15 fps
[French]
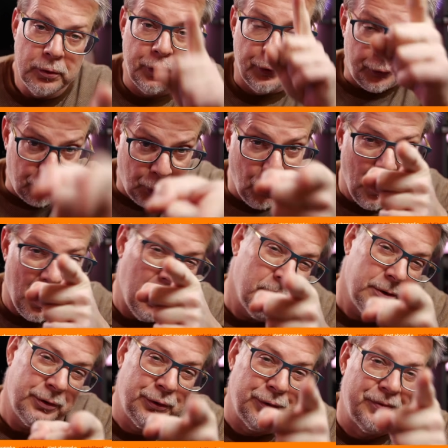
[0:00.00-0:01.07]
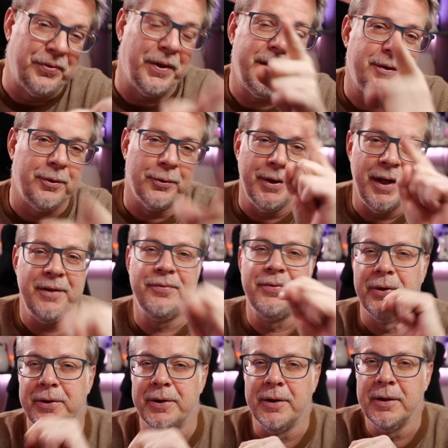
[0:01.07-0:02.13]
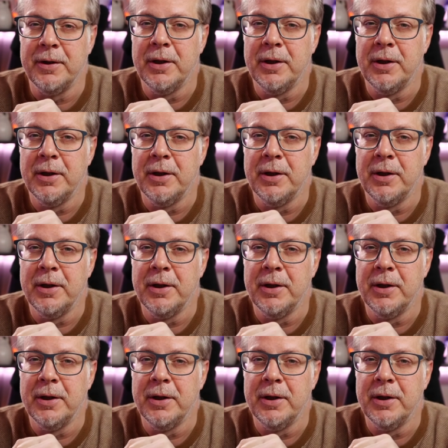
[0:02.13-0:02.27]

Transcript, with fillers: que toi, tu fais de ton iPhone